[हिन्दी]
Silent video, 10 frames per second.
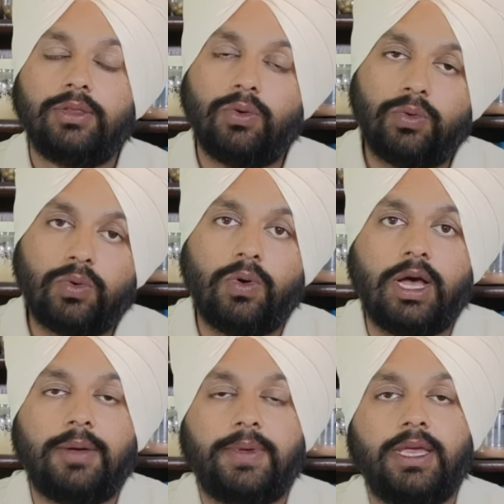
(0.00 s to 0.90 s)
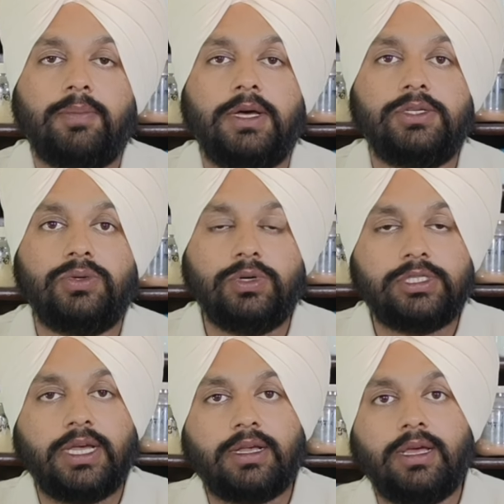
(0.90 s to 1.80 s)
तो उनको आप एक बार
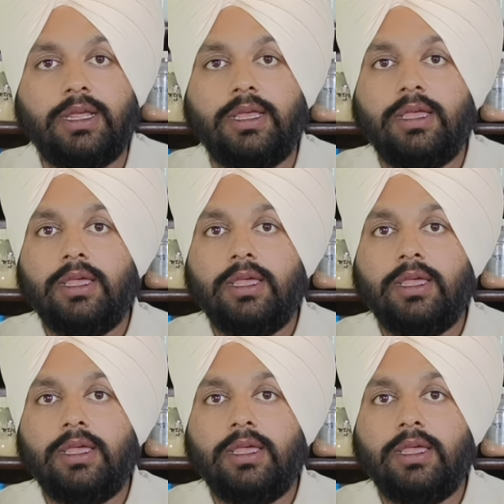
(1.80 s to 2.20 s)
ज़रूर चेक करें